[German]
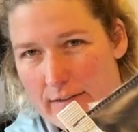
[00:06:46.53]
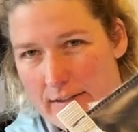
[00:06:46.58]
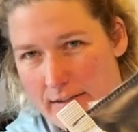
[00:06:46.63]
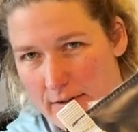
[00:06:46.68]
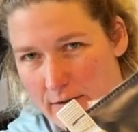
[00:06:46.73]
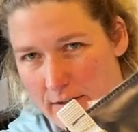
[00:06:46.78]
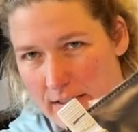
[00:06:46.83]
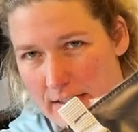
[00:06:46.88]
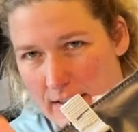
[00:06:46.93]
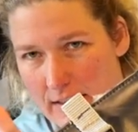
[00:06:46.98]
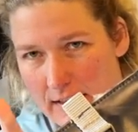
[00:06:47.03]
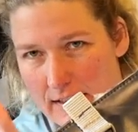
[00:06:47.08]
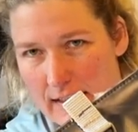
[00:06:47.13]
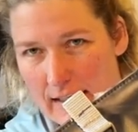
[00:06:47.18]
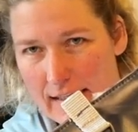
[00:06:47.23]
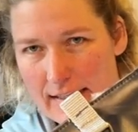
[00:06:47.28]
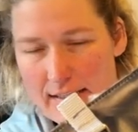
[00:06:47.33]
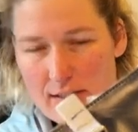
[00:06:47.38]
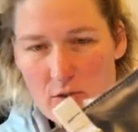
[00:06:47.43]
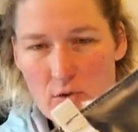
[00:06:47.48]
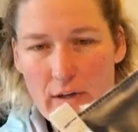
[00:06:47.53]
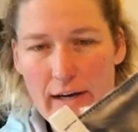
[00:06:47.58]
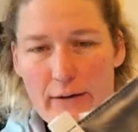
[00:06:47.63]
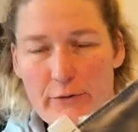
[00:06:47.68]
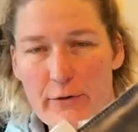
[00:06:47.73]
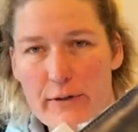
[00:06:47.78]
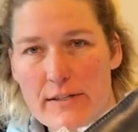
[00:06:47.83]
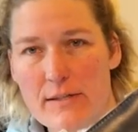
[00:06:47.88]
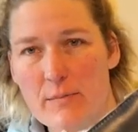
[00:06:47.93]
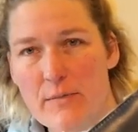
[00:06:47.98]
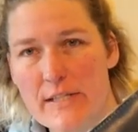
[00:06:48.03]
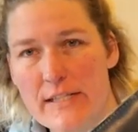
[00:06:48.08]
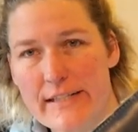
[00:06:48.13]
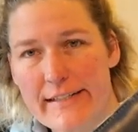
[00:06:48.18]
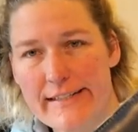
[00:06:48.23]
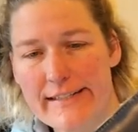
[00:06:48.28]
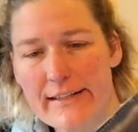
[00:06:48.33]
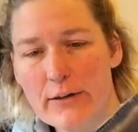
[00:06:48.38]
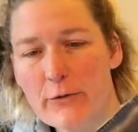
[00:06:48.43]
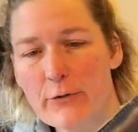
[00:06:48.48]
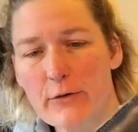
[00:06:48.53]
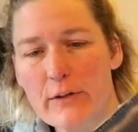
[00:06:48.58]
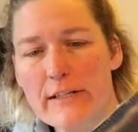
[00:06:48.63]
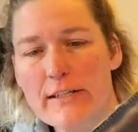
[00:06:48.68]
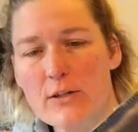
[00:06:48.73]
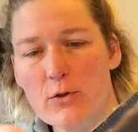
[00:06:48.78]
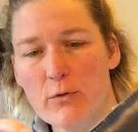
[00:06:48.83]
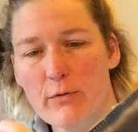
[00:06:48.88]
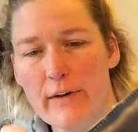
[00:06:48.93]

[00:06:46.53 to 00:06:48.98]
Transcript: was nicht ganz so einfach ist, ein bisschen knifflig.